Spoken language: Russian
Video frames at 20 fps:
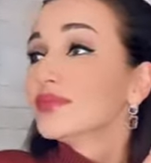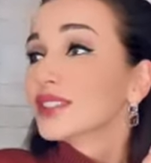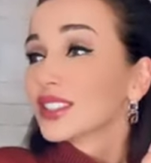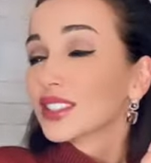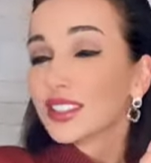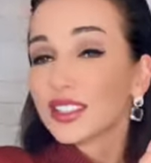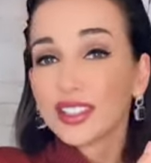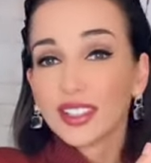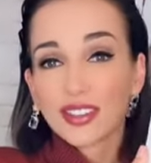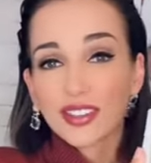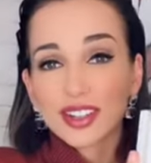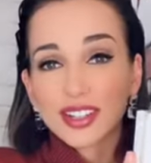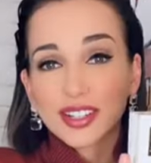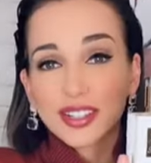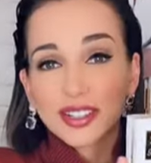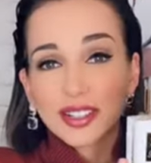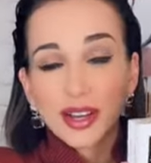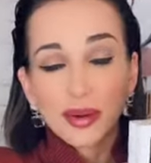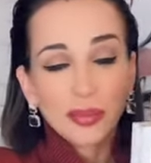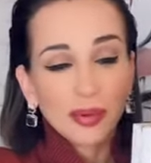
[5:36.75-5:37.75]
идти на ваш
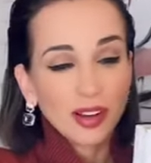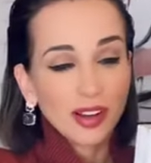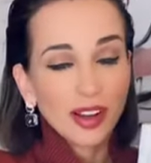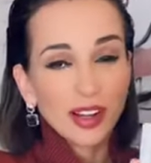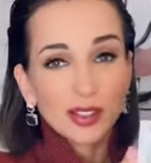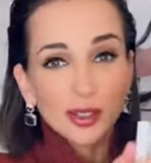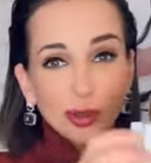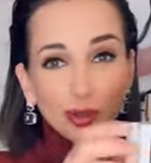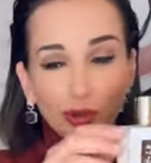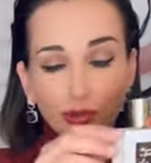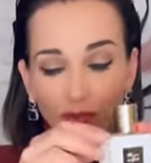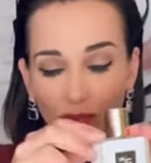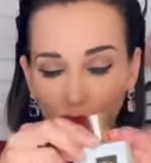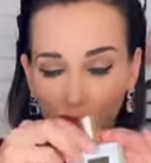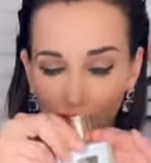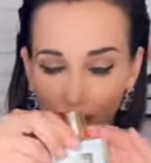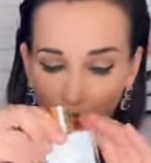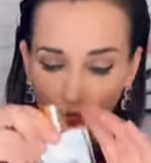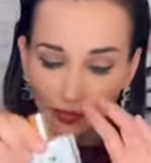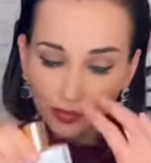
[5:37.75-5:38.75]
запах, как зомби.